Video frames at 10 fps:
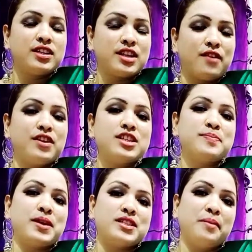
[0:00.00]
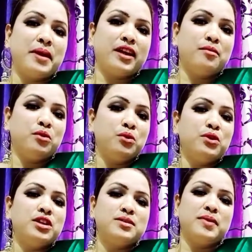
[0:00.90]
सावन स्पेशल मेकअप
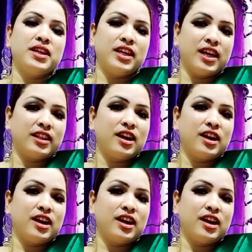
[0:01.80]
लुक इसमें किया